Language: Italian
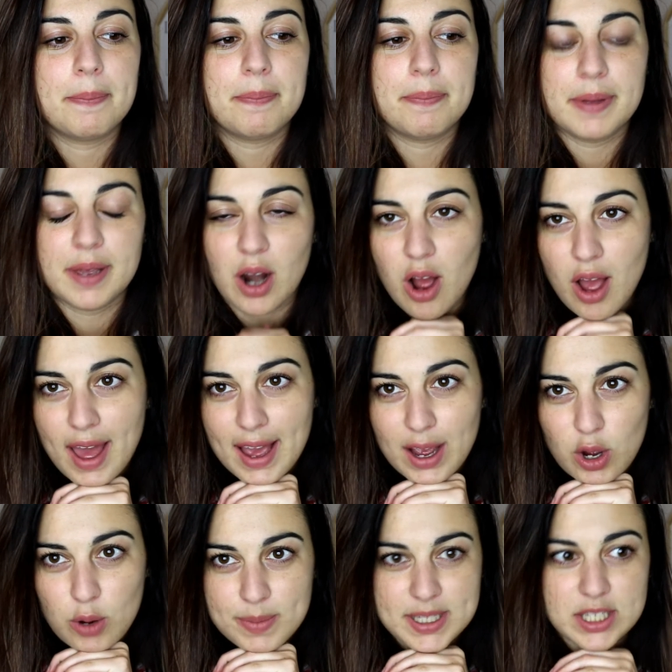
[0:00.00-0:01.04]
però è
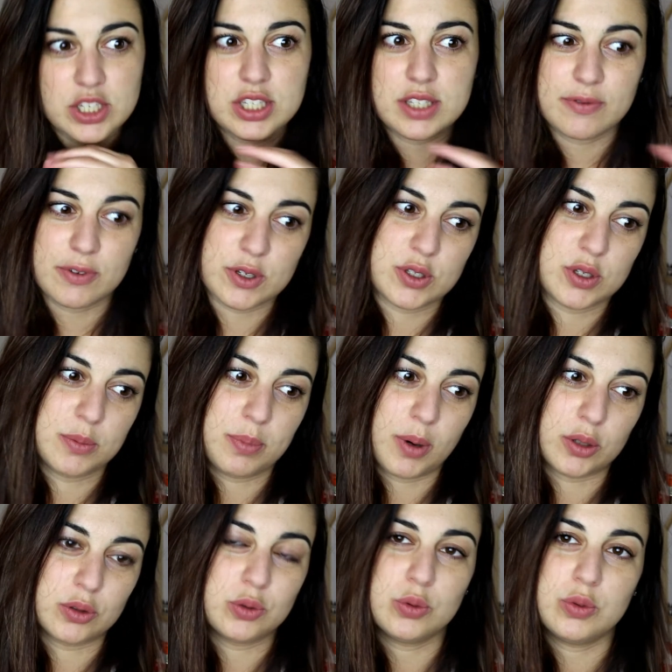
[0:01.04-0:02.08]
come se ci si fosse un
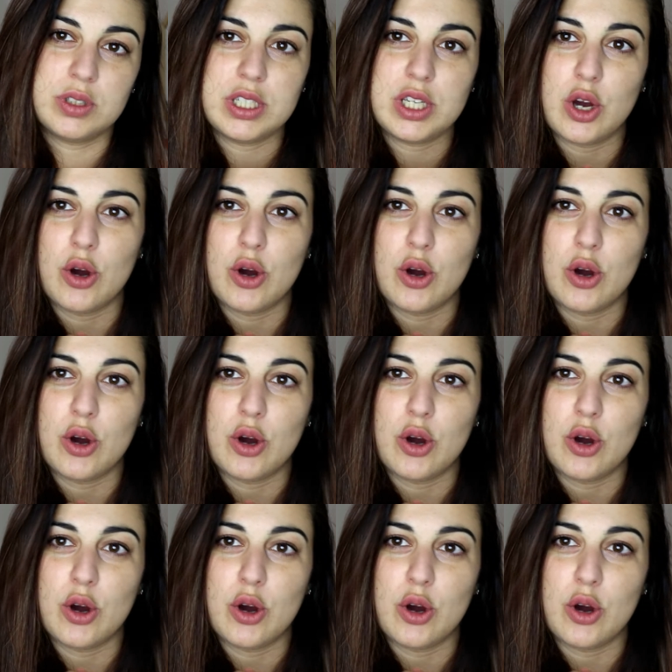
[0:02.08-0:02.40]
po' tutti